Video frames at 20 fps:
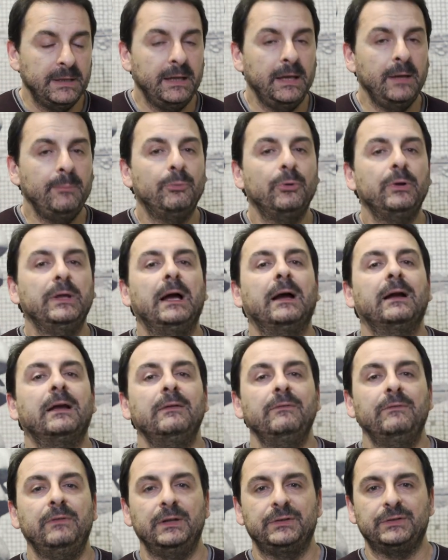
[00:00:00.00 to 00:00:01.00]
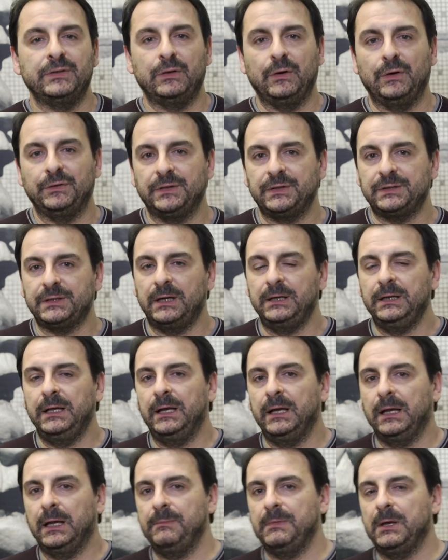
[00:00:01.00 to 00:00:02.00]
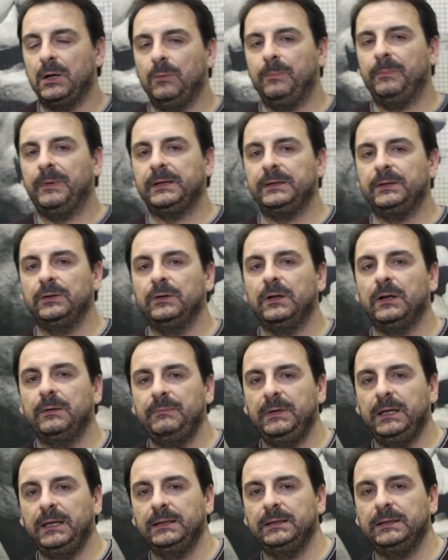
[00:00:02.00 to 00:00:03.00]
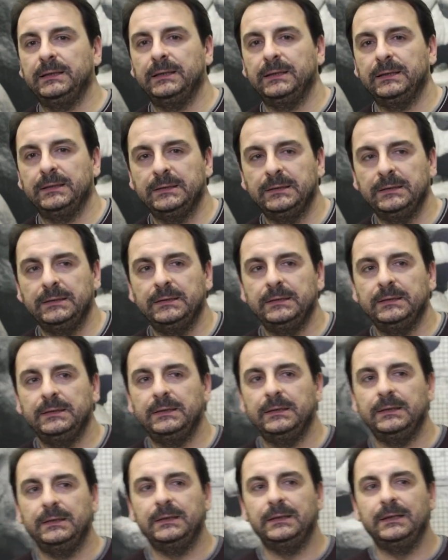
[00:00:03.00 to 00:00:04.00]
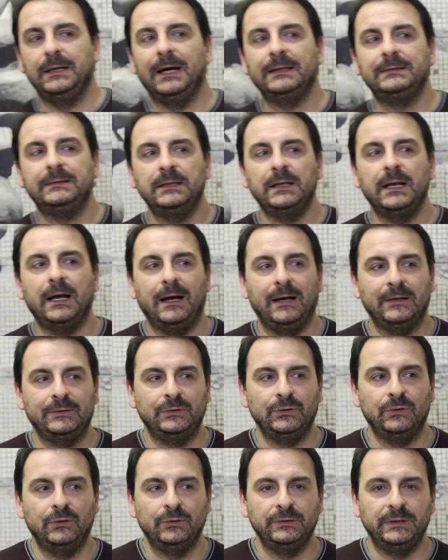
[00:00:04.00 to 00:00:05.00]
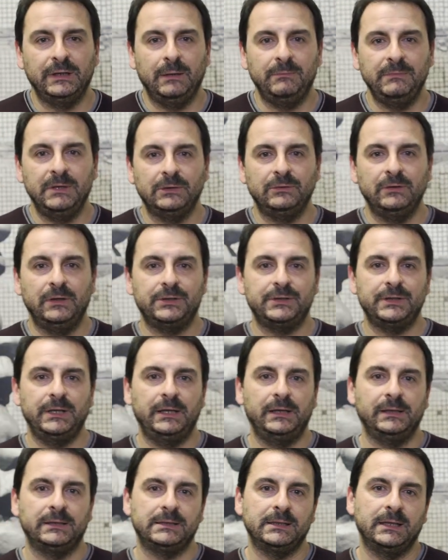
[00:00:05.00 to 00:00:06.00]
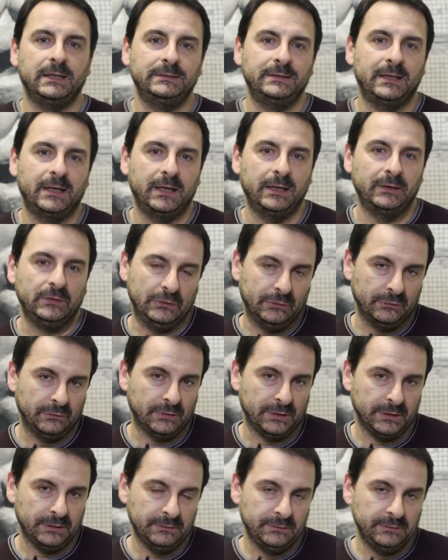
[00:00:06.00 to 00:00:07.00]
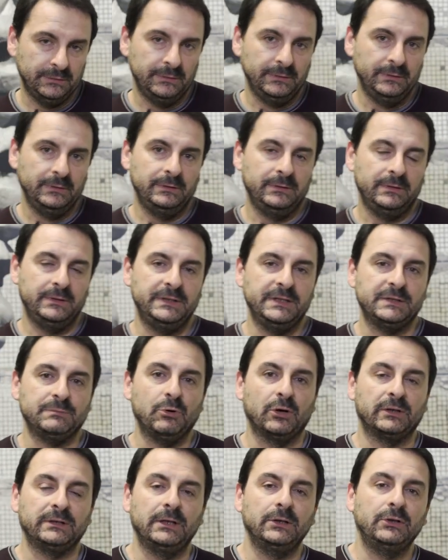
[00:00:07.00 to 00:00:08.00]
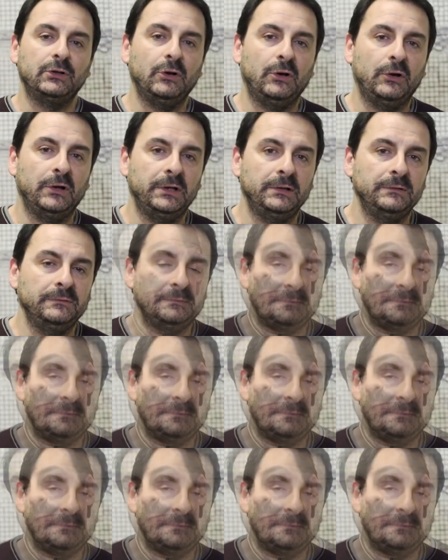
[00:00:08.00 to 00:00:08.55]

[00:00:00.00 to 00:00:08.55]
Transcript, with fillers: e poi anche invece cose straniere che mi hanno particolarmente eh, attirato nella mia adolescenza d'archettona. This Mortal Coil